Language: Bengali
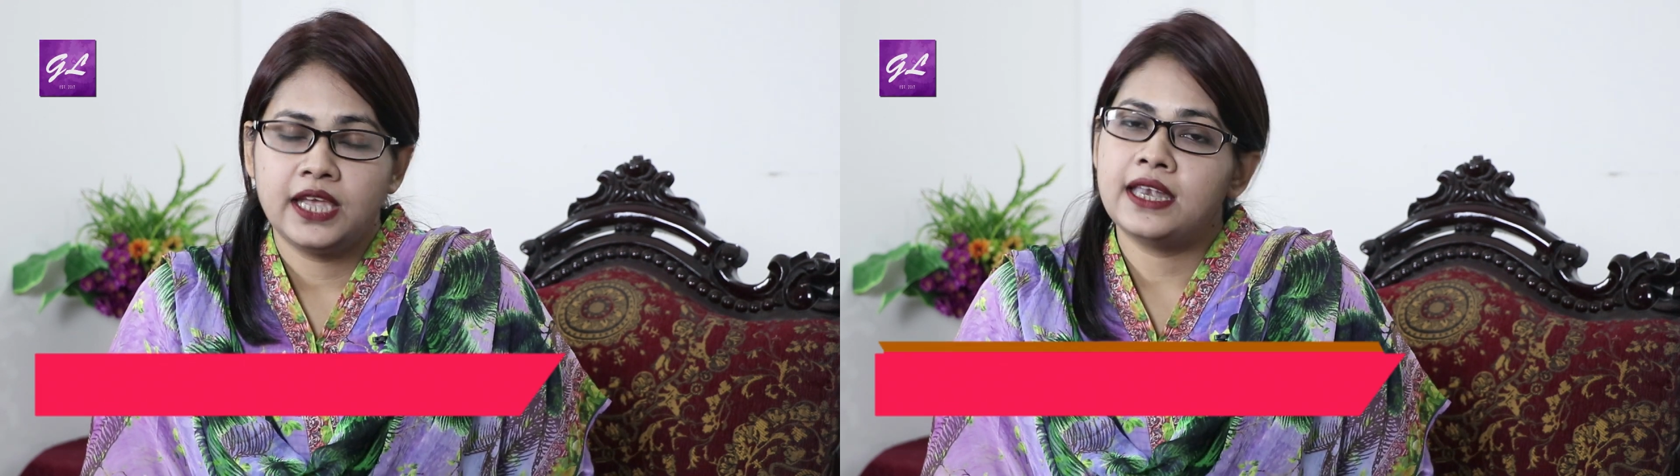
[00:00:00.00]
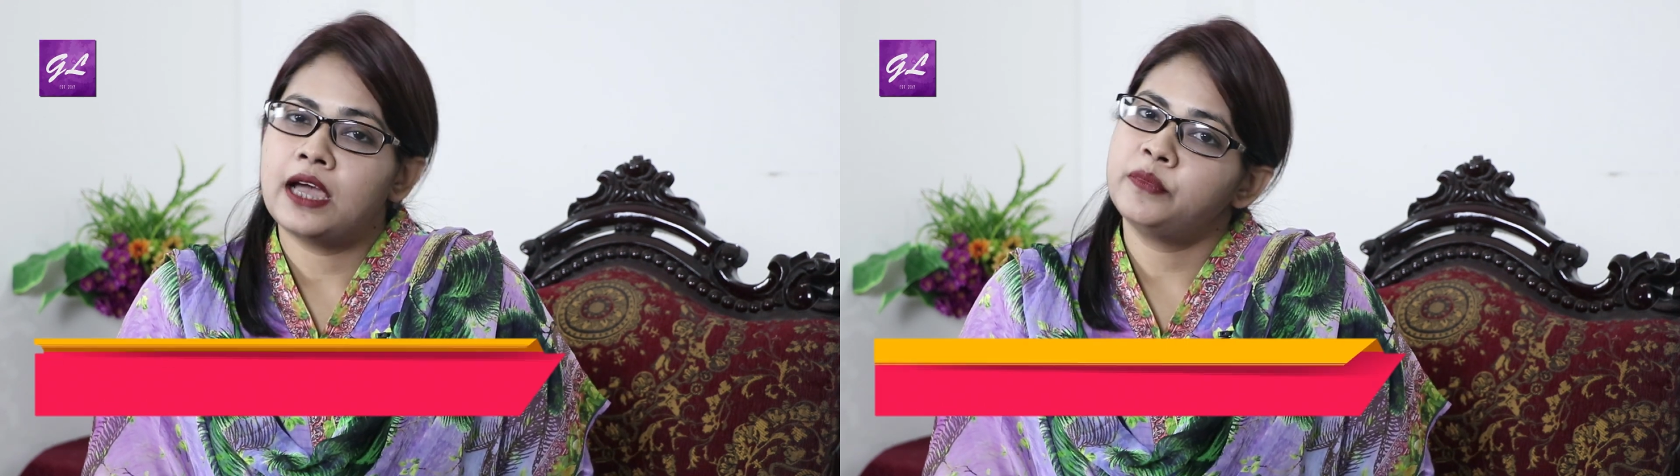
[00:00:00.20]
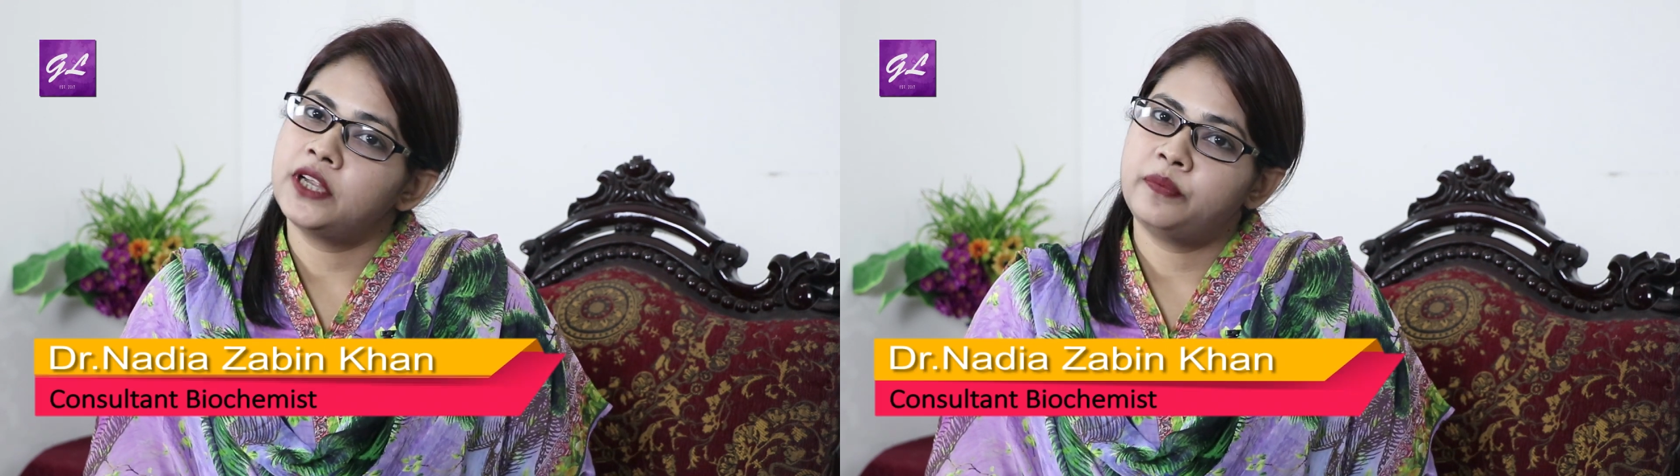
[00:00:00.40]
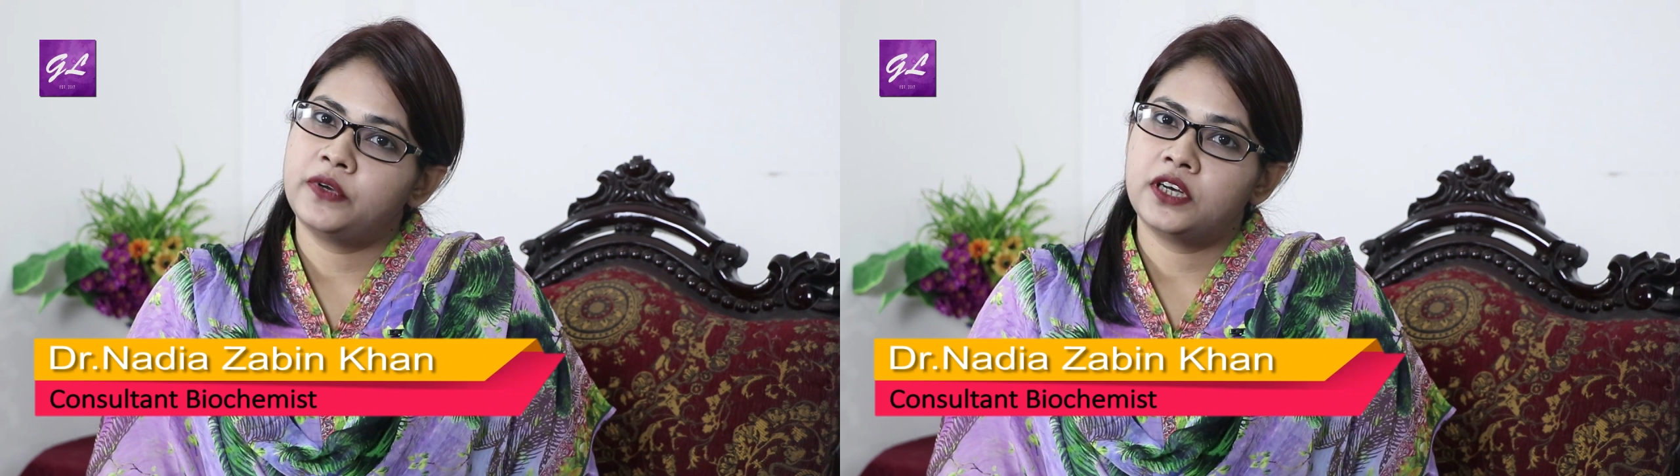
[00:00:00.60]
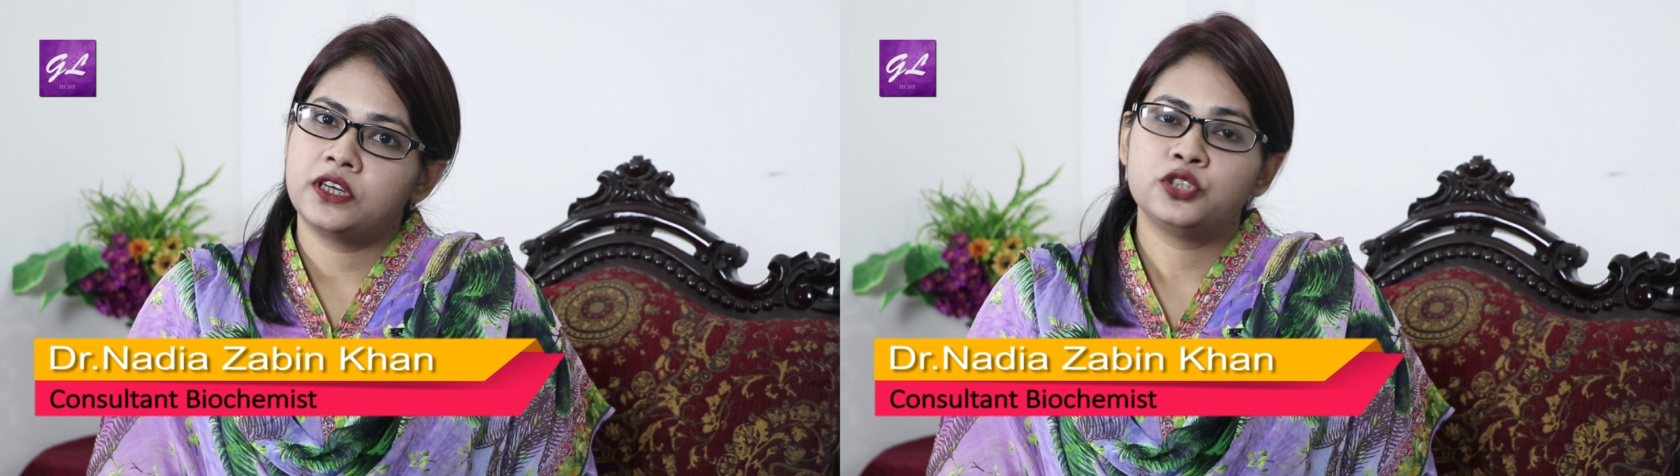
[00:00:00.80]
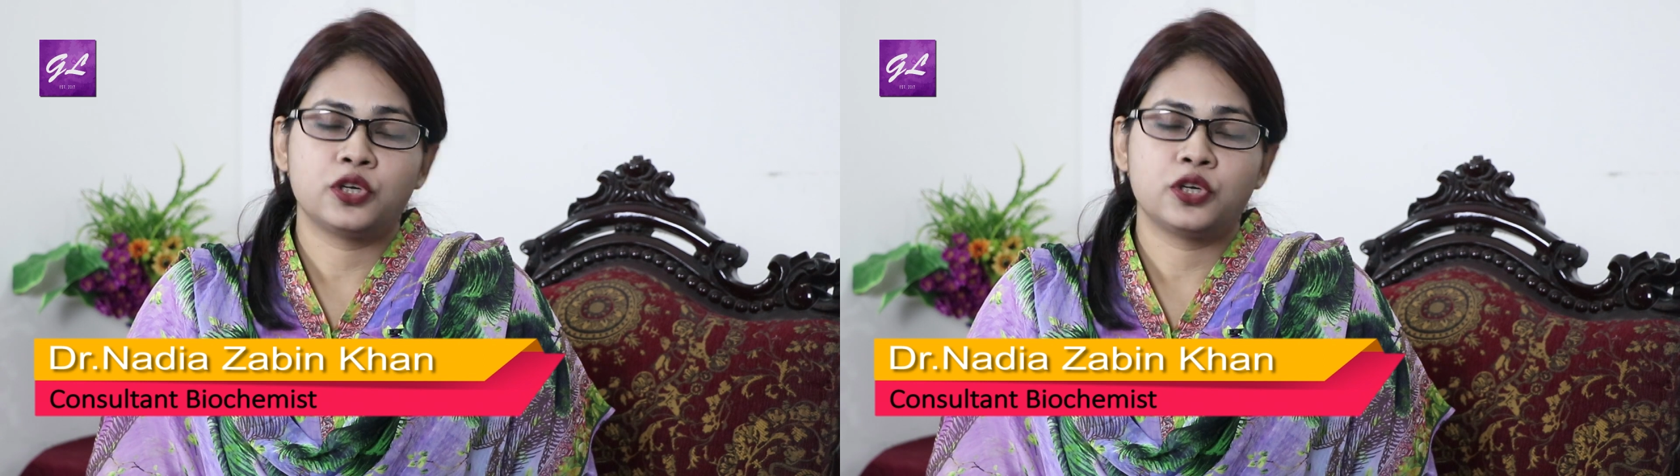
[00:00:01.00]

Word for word: এর নামটা আপনারা